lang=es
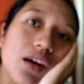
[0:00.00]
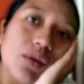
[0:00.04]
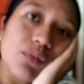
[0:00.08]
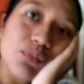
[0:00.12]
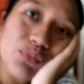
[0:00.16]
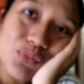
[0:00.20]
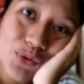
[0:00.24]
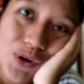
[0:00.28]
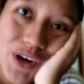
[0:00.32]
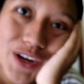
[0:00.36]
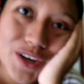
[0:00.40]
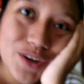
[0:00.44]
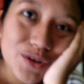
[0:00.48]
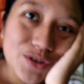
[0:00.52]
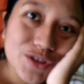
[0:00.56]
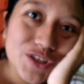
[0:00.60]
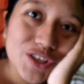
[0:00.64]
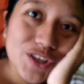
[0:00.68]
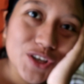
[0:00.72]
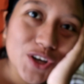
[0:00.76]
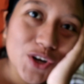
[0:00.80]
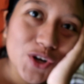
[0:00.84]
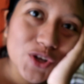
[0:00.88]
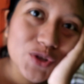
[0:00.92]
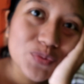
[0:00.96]
Bueno
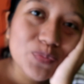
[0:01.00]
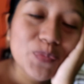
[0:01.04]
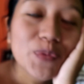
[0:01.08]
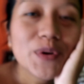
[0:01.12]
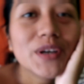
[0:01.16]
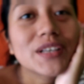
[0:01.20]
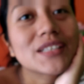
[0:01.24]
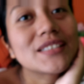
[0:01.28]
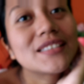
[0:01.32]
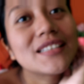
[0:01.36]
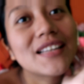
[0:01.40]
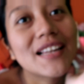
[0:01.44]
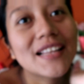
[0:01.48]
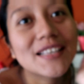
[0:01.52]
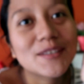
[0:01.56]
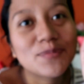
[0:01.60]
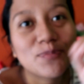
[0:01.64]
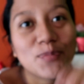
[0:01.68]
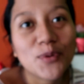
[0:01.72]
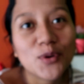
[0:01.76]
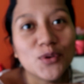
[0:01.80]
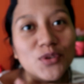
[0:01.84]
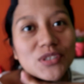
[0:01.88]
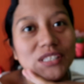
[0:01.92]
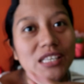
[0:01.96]
chicos, pues les
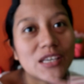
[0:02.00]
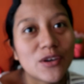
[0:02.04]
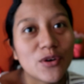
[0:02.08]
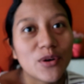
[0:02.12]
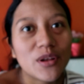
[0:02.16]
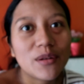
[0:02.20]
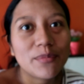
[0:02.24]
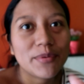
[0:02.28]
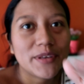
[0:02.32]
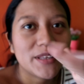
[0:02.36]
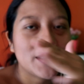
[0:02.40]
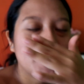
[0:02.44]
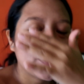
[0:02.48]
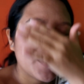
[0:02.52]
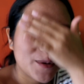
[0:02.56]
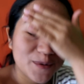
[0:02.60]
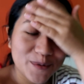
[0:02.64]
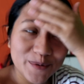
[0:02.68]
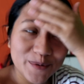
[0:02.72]
prosigo el vídeo.